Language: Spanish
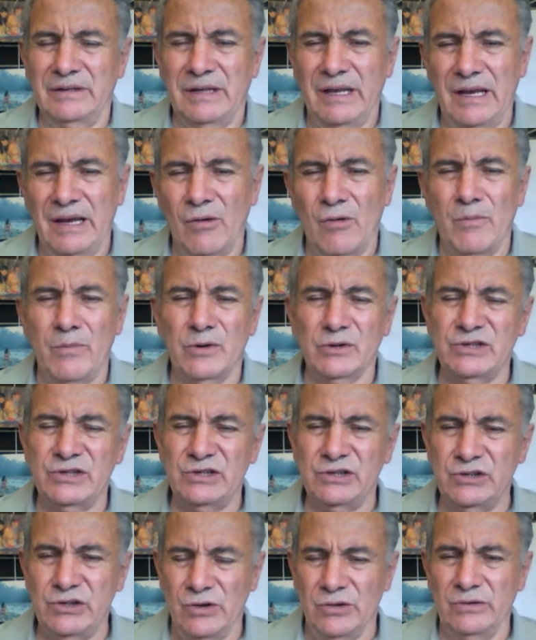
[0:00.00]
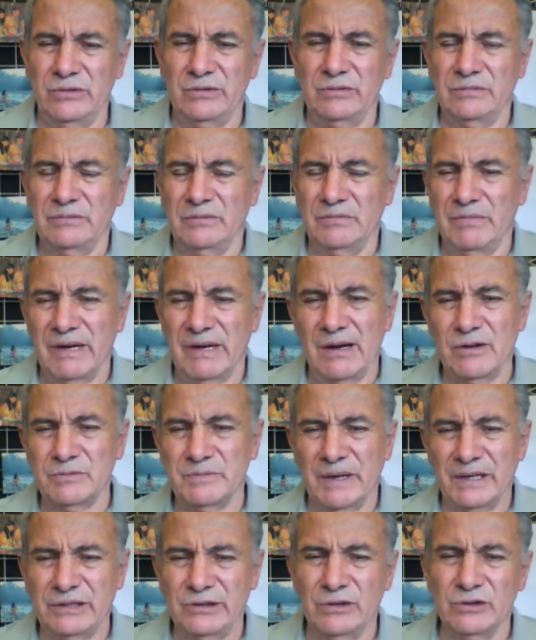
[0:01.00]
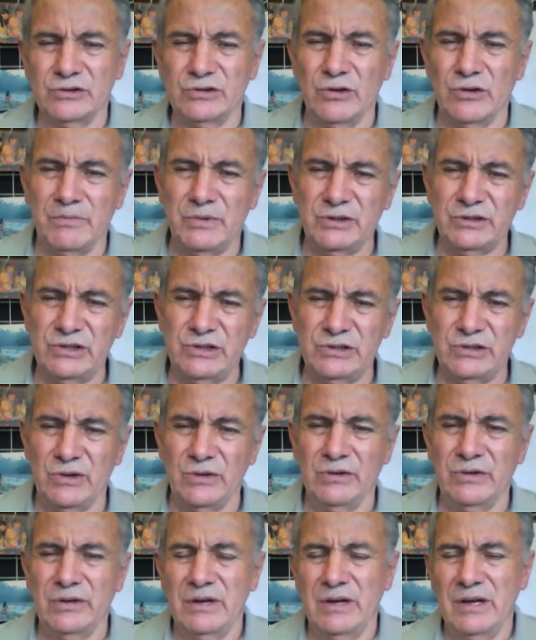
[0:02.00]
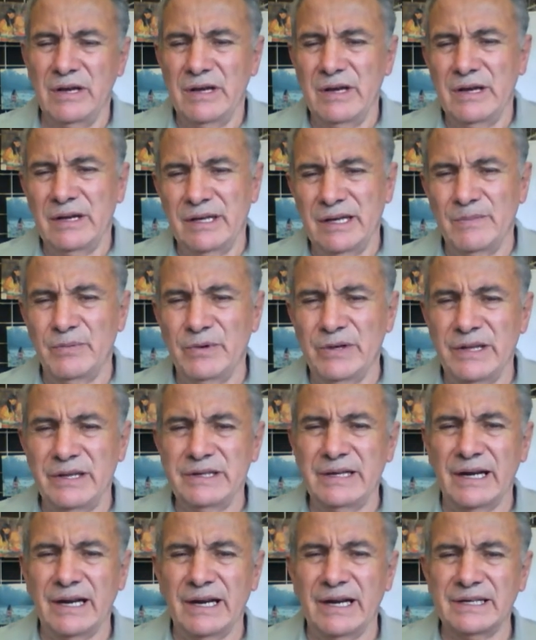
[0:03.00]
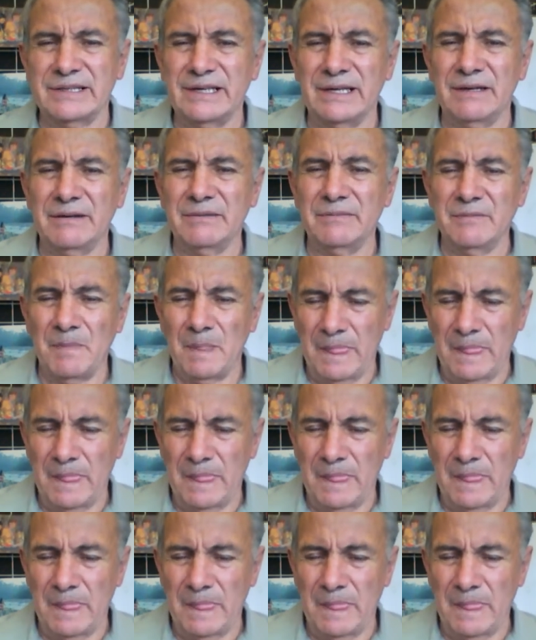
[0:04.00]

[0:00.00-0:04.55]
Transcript: de oposición, para los partidos de oposición, que pueden llegar a ser